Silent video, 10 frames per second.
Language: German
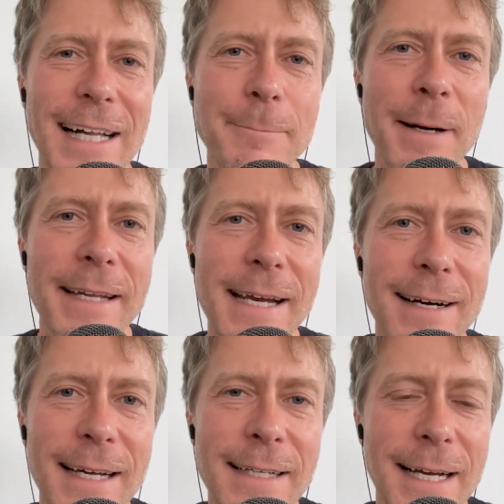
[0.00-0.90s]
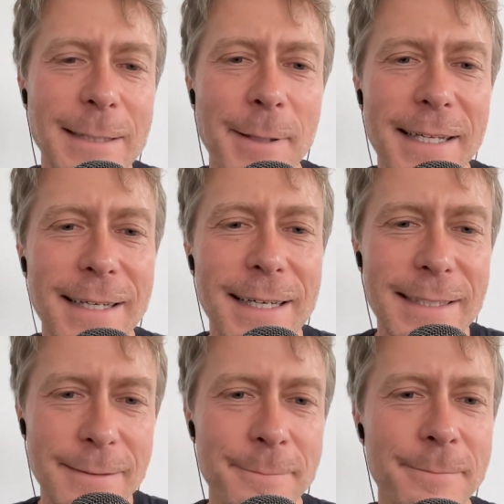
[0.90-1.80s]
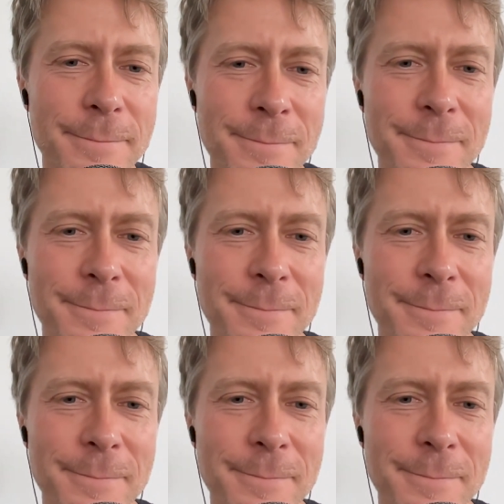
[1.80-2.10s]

Halt mal näher ran, halt mal näher ran. Hm? Ja,